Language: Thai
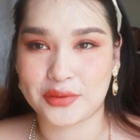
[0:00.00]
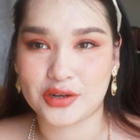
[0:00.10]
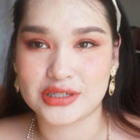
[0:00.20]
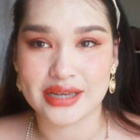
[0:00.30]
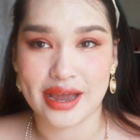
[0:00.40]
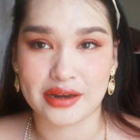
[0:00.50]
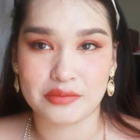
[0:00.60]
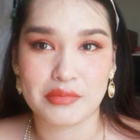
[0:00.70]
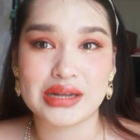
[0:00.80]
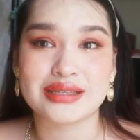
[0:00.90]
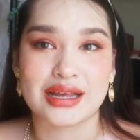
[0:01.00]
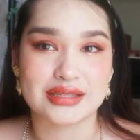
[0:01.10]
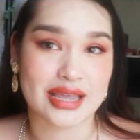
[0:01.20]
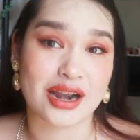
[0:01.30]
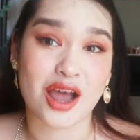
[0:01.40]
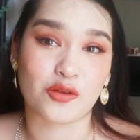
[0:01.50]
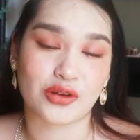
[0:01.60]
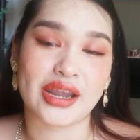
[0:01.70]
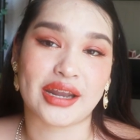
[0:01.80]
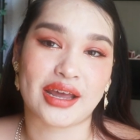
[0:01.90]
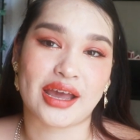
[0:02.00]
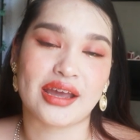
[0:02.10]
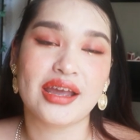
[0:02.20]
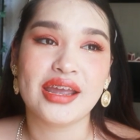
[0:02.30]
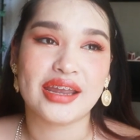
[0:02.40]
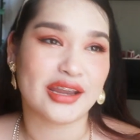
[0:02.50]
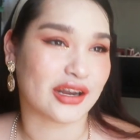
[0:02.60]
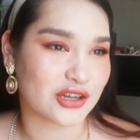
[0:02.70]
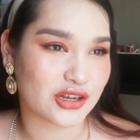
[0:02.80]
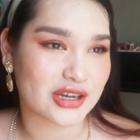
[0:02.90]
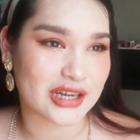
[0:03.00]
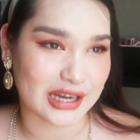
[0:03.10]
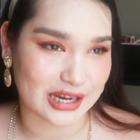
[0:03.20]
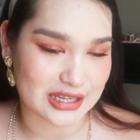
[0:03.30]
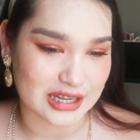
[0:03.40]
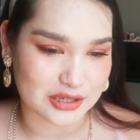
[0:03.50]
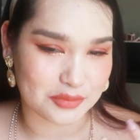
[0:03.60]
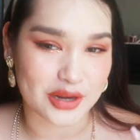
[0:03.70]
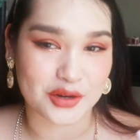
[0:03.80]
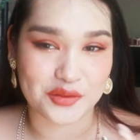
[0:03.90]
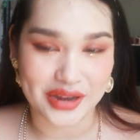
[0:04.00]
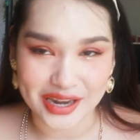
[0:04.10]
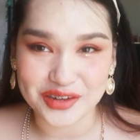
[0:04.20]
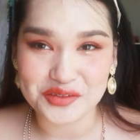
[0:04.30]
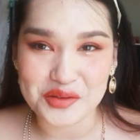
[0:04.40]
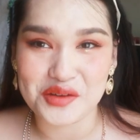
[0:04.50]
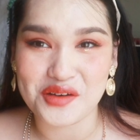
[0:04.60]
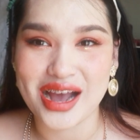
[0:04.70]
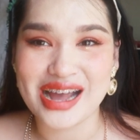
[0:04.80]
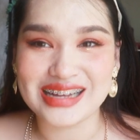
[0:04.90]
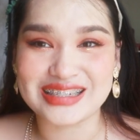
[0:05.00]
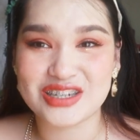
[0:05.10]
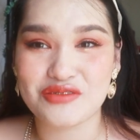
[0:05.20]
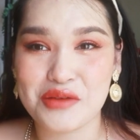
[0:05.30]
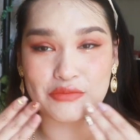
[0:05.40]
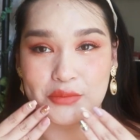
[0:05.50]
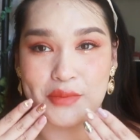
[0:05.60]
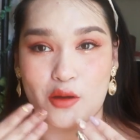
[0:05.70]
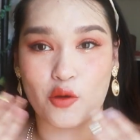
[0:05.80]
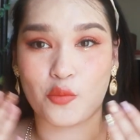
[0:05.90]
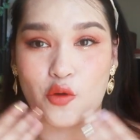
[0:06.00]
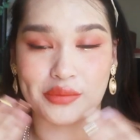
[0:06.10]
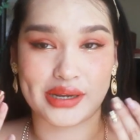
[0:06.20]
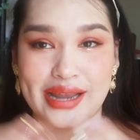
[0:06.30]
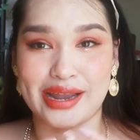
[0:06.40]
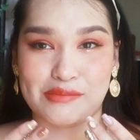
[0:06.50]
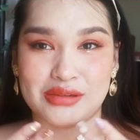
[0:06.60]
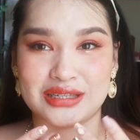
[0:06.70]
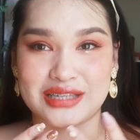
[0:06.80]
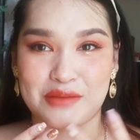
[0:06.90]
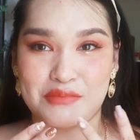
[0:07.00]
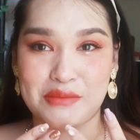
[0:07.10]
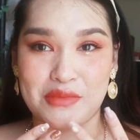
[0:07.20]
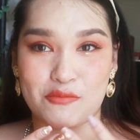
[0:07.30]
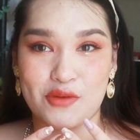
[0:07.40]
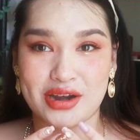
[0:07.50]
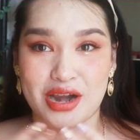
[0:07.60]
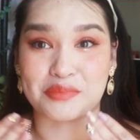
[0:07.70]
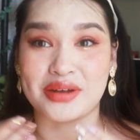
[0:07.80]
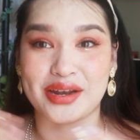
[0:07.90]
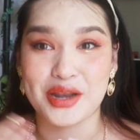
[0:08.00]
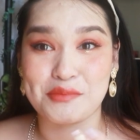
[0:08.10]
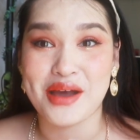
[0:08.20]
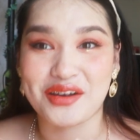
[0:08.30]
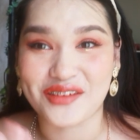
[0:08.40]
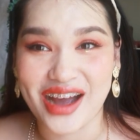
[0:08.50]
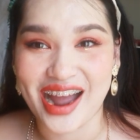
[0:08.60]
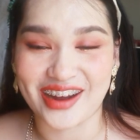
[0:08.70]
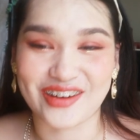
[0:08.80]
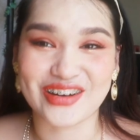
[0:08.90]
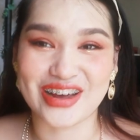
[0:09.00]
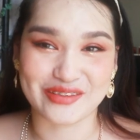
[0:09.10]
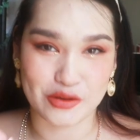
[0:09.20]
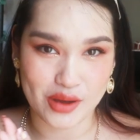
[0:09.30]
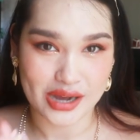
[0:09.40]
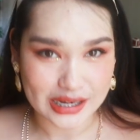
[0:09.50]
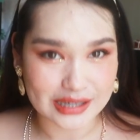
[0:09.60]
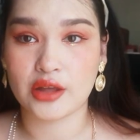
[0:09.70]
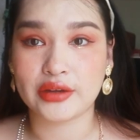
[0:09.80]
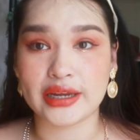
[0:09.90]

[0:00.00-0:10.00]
กไม่ค่อยชัดไม่สะใจเรานั่นเองนะคะอย่างหนึ่งคือขิงอยากจะเปลี่ยนไว้เฮงด้วยเพราะว่าเชื่อว่าริมฝีปากอวบๆใหญ่ๆมันจะสามารถแบบว่ารับเงินได้มากกว่าก็เลยแบบว่าแล้